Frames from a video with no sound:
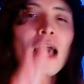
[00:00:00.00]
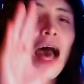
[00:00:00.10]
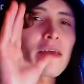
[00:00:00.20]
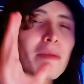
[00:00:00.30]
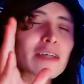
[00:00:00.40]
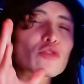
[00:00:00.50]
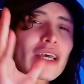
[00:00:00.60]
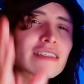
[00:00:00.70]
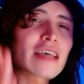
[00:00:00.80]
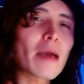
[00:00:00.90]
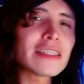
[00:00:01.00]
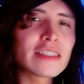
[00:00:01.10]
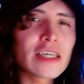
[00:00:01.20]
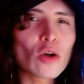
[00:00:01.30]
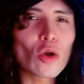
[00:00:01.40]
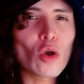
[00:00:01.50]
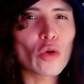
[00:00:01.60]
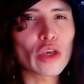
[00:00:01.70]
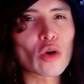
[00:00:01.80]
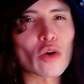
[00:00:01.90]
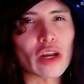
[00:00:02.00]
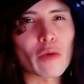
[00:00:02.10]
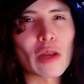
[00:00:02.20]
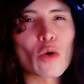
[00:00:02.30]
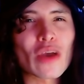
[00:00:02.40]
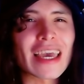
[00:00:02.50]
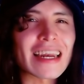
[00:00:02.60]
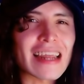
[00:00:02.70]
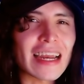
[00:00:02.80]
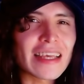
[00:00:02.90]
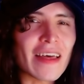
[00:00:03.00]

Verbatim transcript: Además, un examen psicológico reveló que en realidad